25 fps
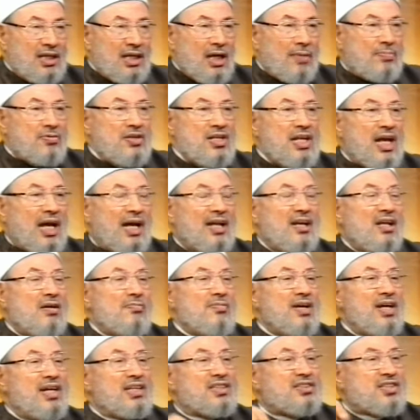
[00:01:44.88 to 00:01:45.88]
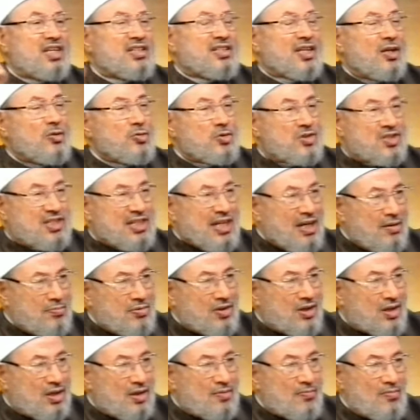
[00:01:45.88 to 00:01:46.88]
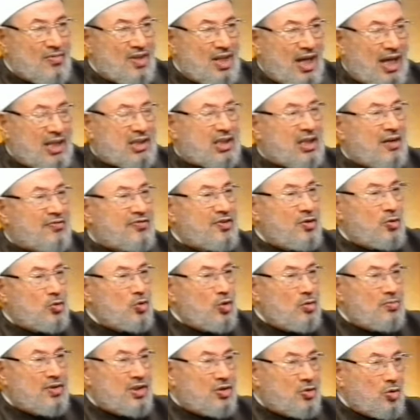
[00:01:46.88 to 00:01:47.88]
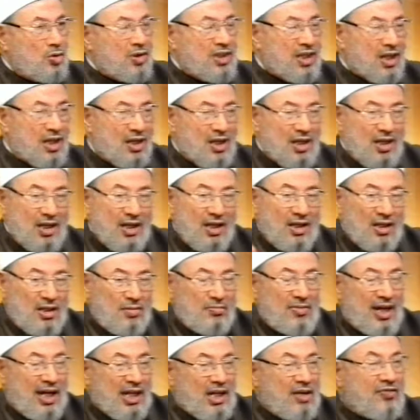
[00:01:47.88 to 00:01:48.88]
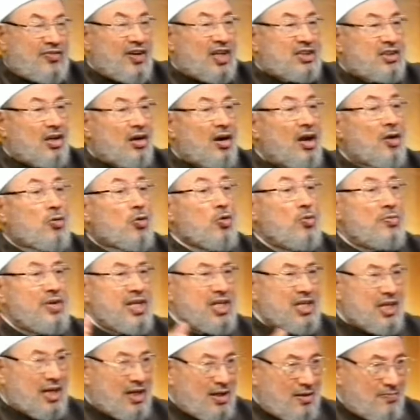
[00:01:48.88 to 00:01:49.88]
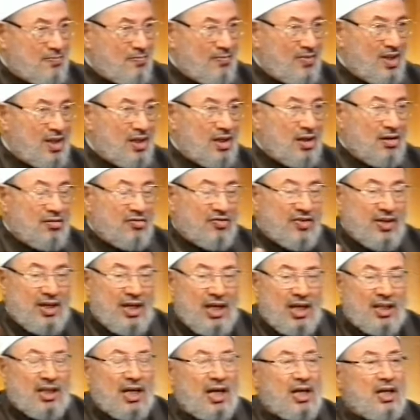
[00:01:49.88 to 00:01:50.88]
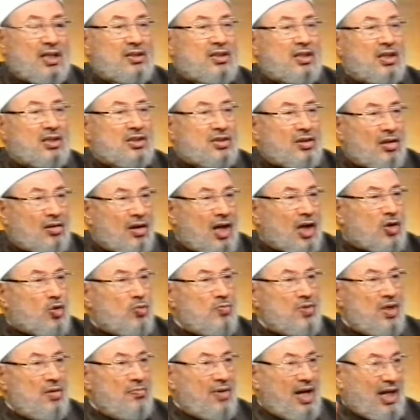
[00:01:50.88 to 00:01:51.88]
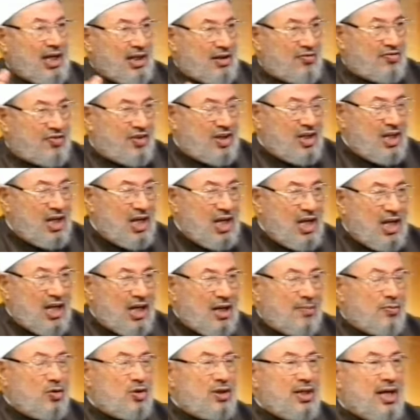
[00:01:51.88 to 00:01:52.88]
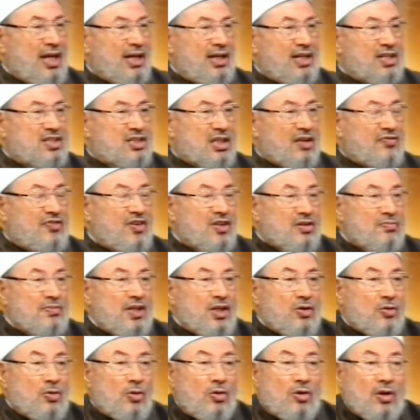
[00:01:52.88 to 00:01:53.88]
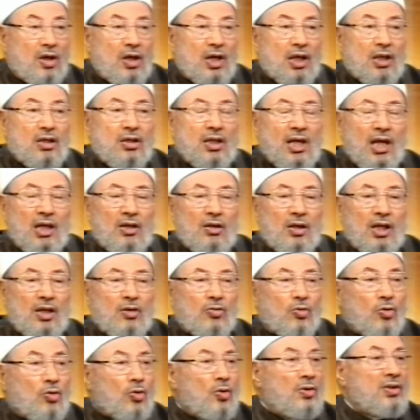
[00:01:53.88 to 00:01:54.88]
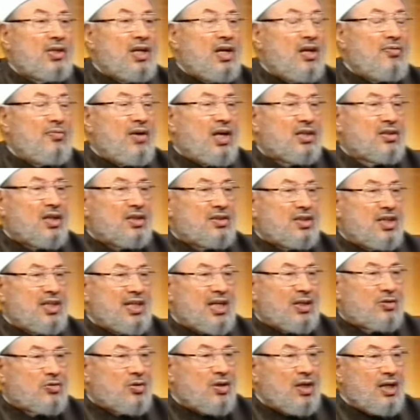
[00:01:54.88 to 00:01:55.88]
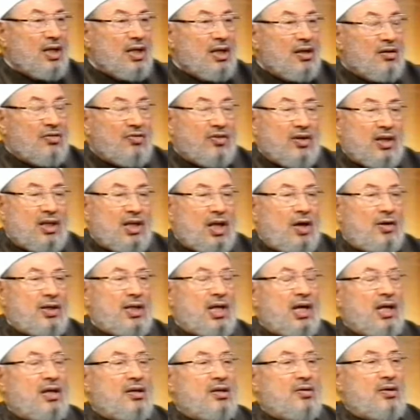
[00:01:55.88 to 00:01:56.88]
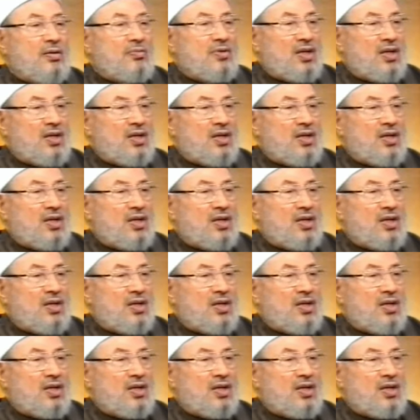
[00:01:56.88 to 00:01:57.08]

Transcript: يبني على ما أسسه السابق حتى في علوم الدنيا المعرفة تراكمية صحيح. فهذا التراكم المعرفي لابد أن نستفيد منه القرون اللي مضت ديت لو انا